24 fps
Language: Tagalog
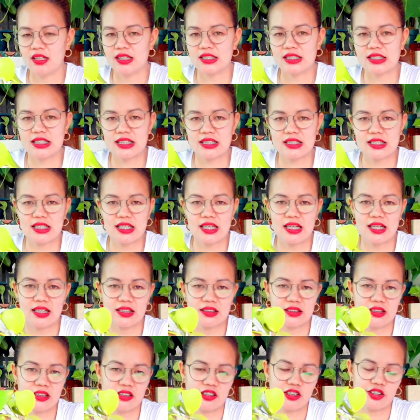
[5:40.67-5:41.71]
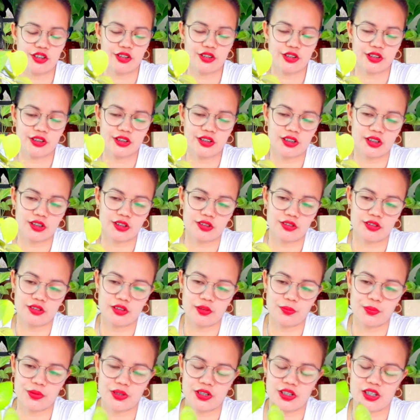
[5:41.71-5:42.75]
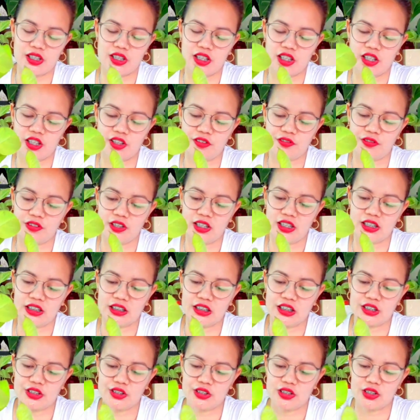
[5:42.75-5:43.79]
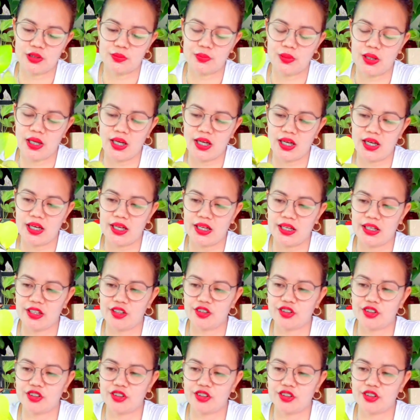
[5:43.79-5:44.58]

Sa silang din in-order ko. Tapos din deliver lang dito sa bahay.